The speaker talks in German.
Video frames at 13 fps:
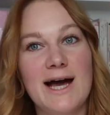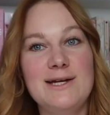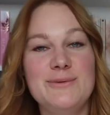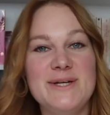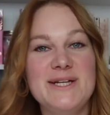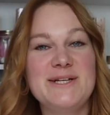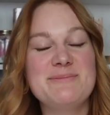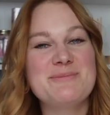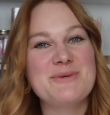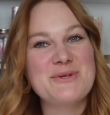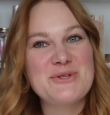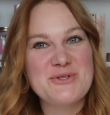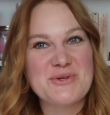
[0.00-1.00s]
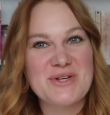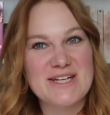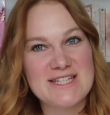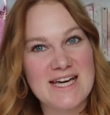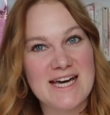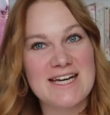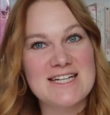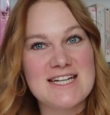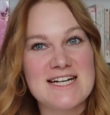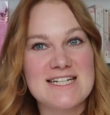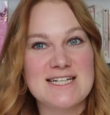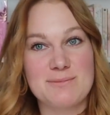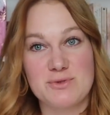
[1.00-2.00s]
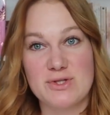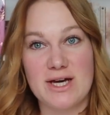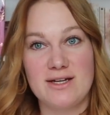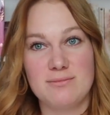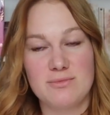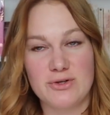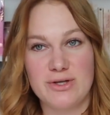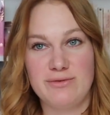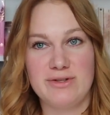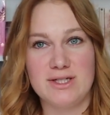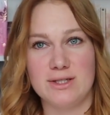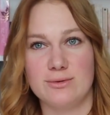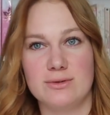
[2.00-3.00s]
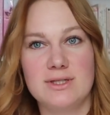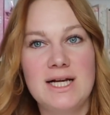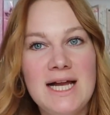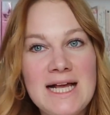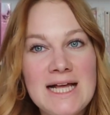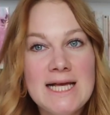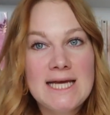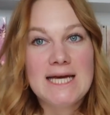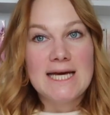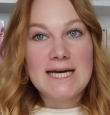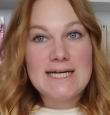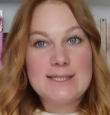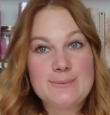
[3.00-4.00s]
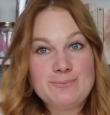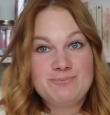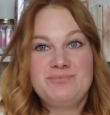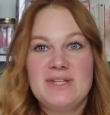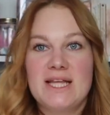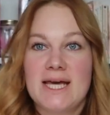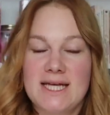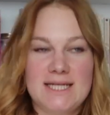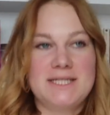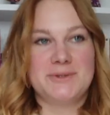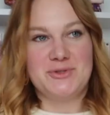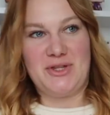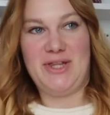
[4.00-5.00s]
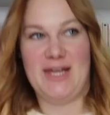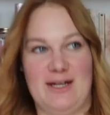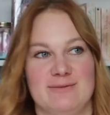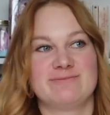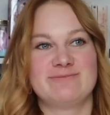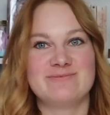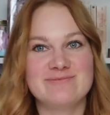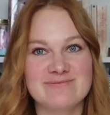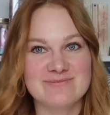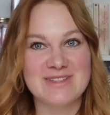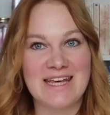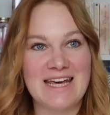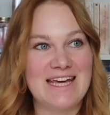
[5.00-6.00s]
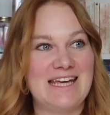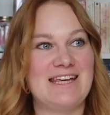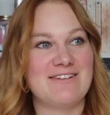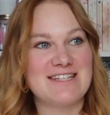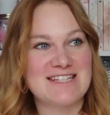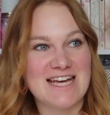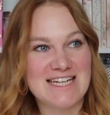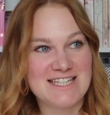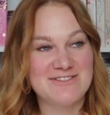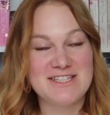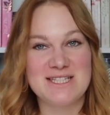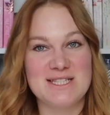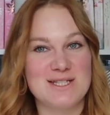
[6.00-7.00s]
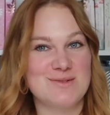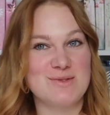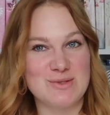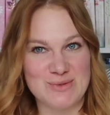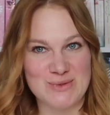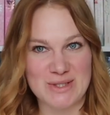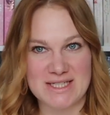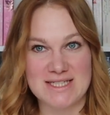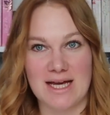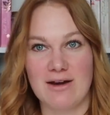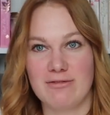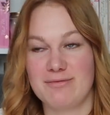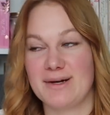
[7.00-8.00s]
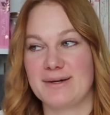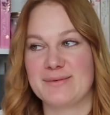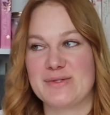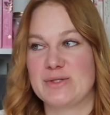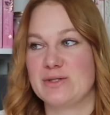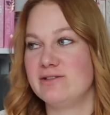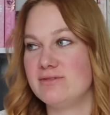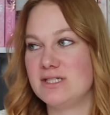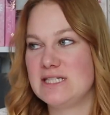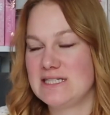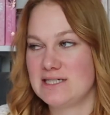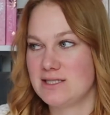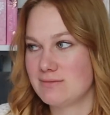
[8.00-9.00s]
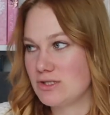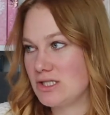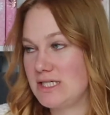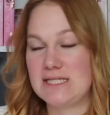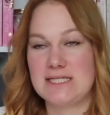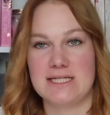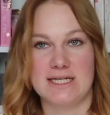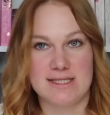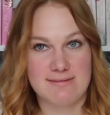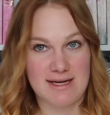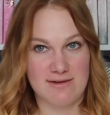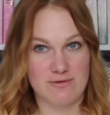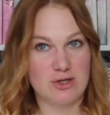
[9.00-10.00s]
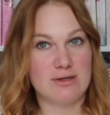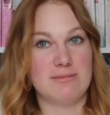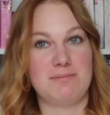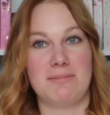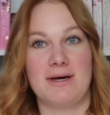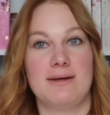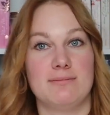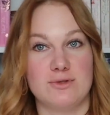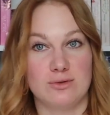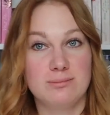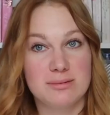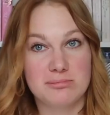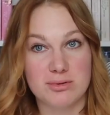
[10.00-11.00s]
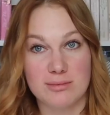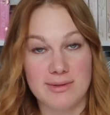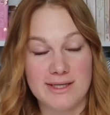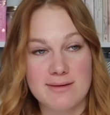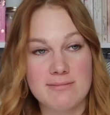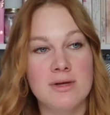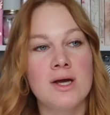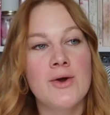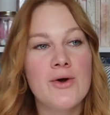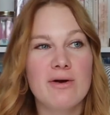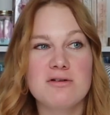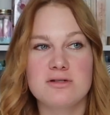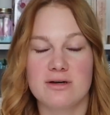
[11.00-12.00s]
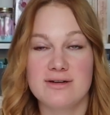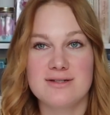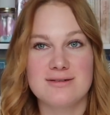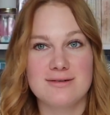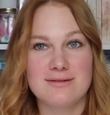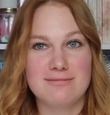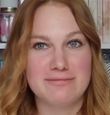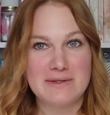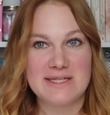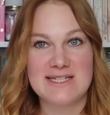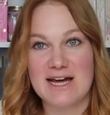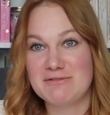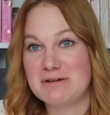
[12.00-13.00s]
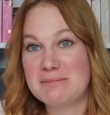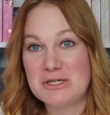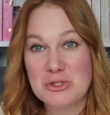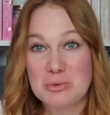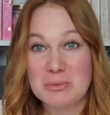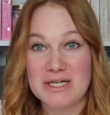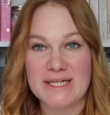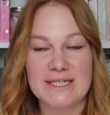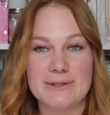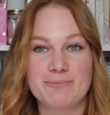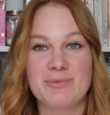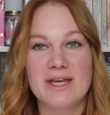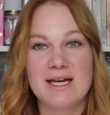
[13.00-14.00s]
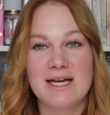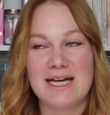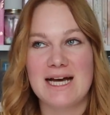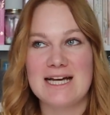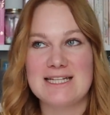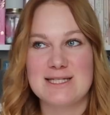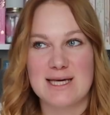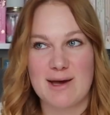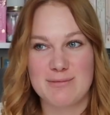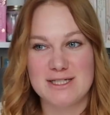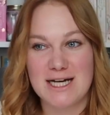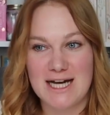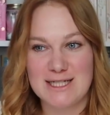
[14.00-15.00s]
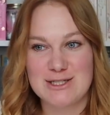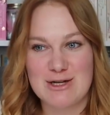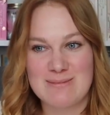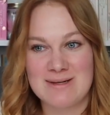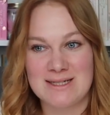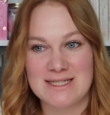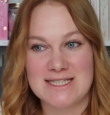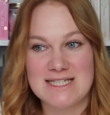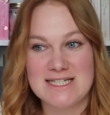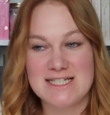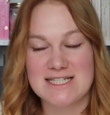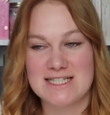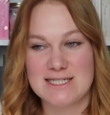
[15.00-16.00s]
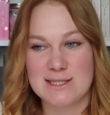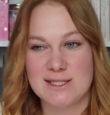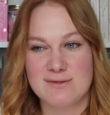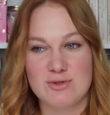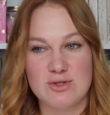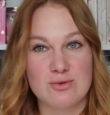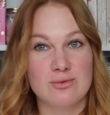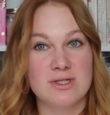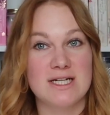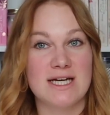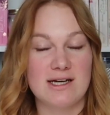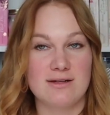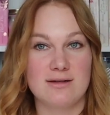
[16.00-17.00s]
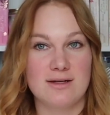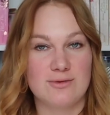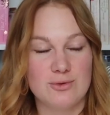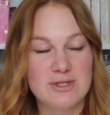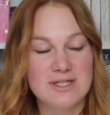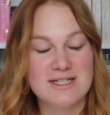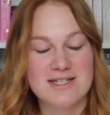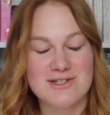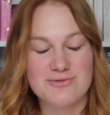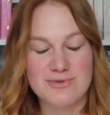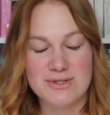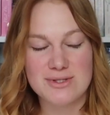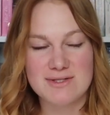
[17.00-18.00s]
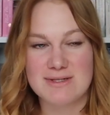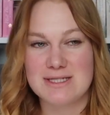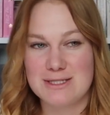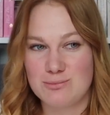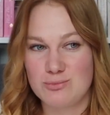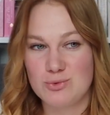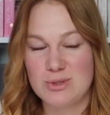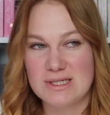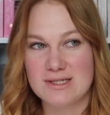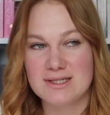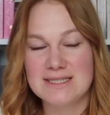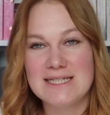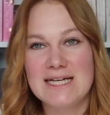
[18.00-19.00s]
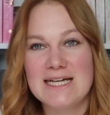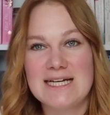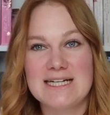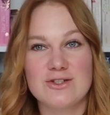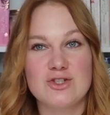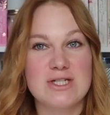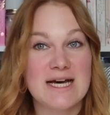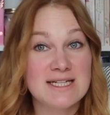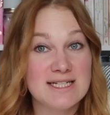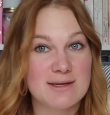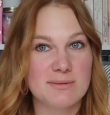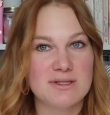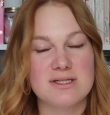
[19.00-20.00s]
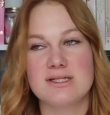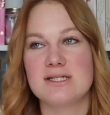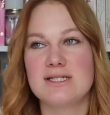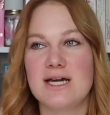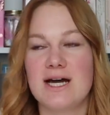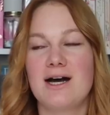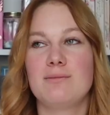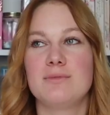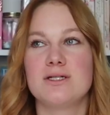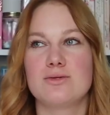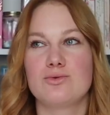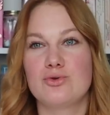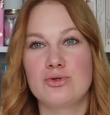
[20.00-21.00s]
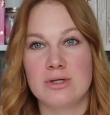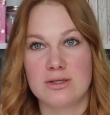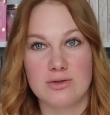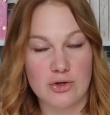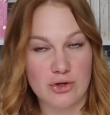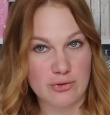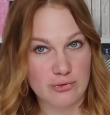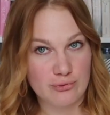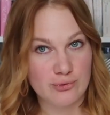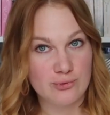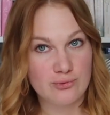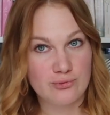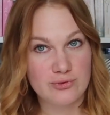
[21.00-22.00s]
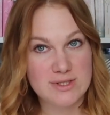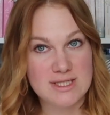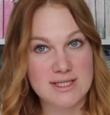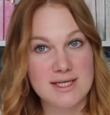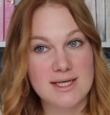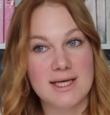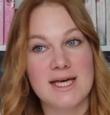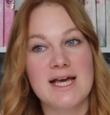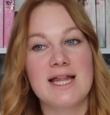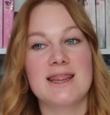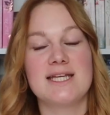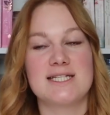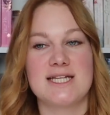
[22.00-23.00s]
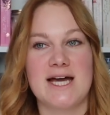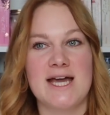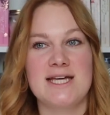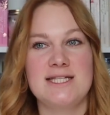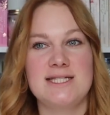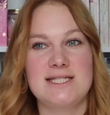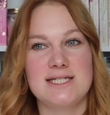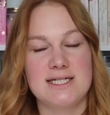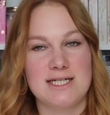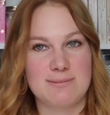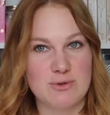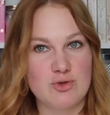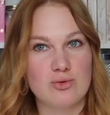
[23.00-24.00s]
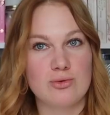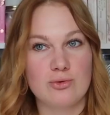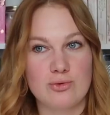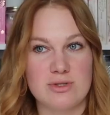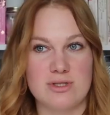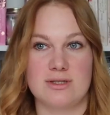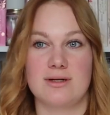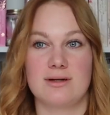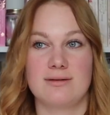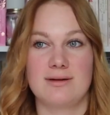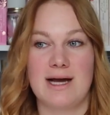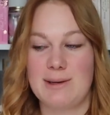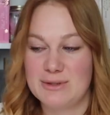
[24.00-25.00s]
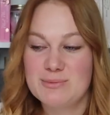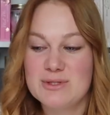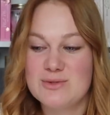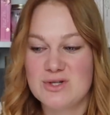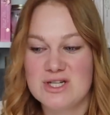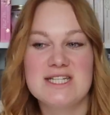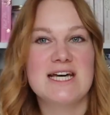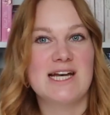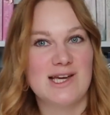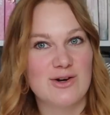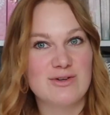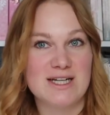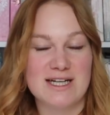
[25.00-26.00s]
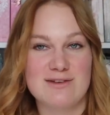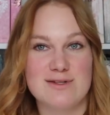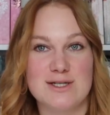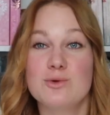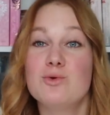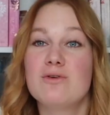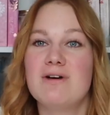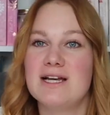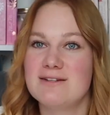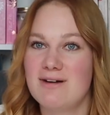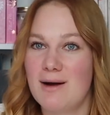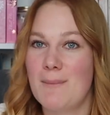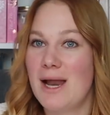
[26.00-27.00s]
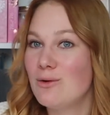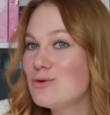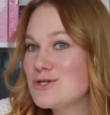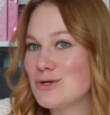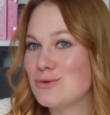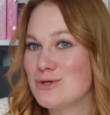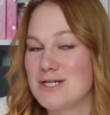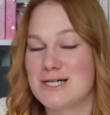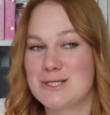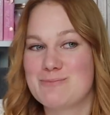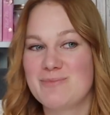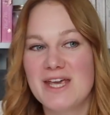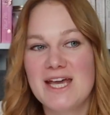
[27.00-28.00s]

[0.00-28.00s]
Hallo ihr Lieben und schön, dass ihr eingeschaltet habt zu einem neuen Video. Ähm, ja, ich weiß gar nicht, wie ich dieses Video so richtig anfangen soll. Wir sind ja inzwischen jetzt in der zweiten Woche mit meinem Subproblem und heute will ich da einfach mal drüber reden. Also ich habe gerade nochmal gezählt, es sind inzwischen 101, 124 Bücher. Gestartet habe ich dieses Jahr mit 159. Das heißt, ich bin schon runter. Aber ich bin zwischenzeitlich auch wieder kräftig hoch, weil ich war mal unter 100.